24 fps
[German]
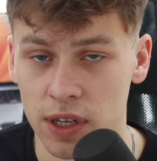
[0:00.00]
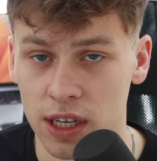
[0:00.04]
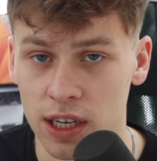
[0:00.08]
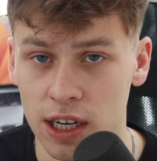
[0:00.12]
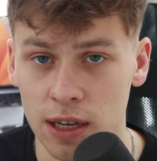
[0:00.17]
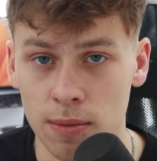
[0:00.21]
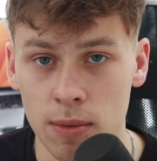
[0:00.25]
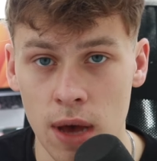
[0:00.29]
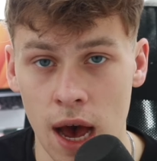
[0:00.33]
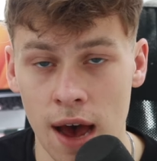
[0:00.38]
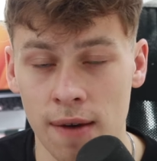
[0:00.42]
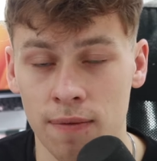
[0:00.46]

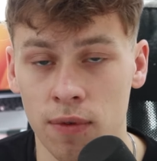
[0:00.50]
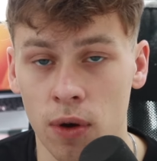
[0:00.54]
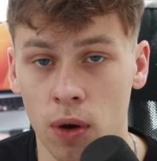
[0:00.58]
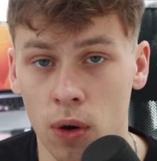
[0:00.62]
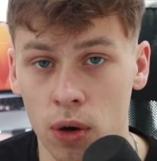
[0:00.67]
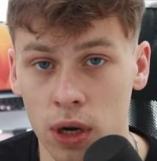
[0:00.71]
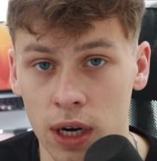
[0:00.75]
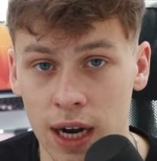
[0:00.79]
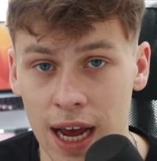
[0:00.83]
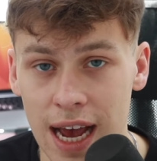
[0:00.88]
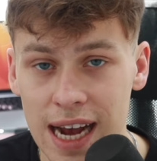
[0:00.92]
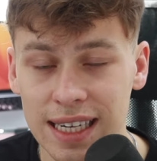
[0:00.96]
indem ihr einfach
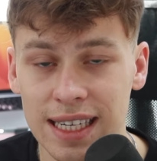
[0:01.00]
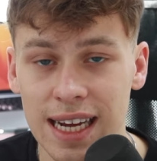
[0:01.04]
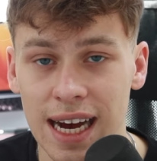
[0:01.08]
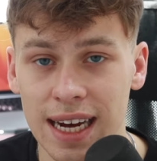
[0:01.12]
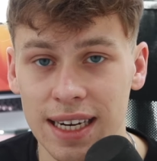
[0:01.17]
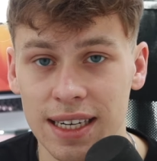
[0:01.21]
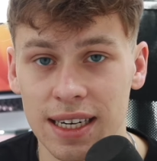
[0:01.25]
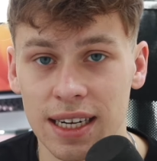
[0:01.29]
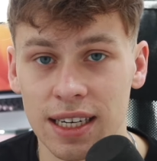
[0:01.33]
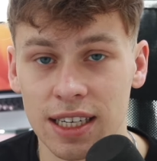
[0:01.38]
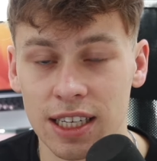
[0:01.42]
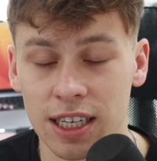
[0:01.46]
eure
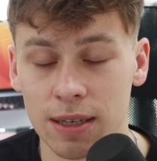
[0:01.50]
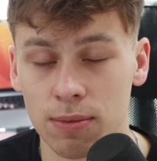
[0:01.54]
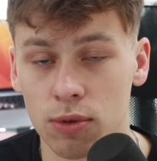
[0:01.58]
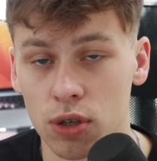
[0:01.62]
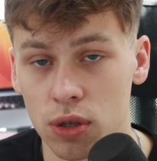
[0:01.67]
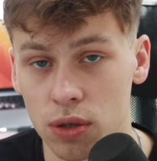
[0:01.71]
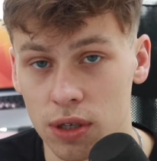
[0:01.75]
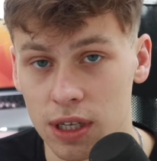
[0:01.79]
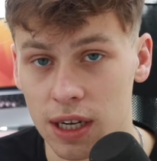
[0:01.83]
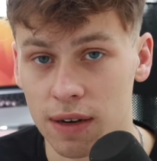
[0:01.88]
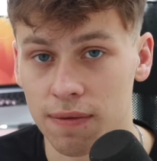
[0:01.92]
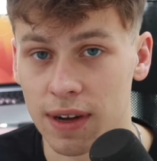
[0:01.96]
Eckdaten angibt
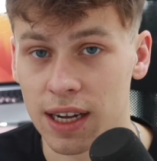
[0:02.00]
und dann